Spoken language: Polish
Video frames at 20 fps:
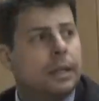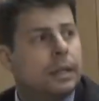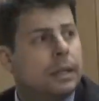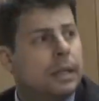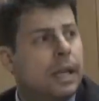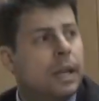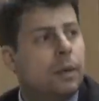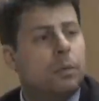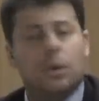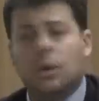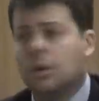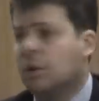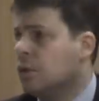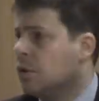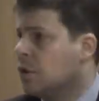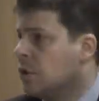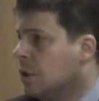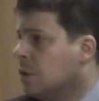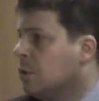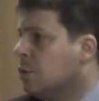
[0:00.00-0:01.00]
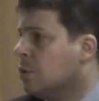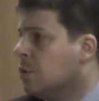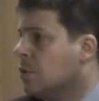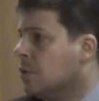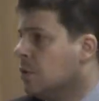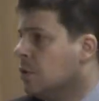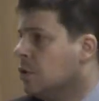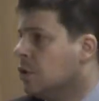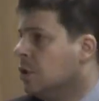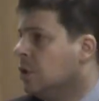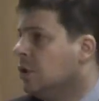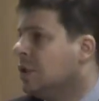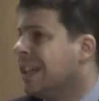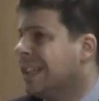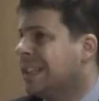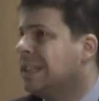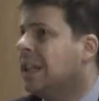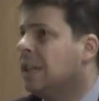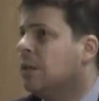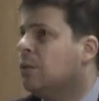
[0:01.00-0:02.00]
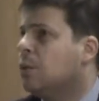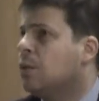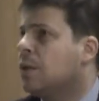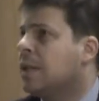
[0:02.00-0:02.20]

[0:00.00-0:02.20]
y, Eurokonstytucji, czyli traktatu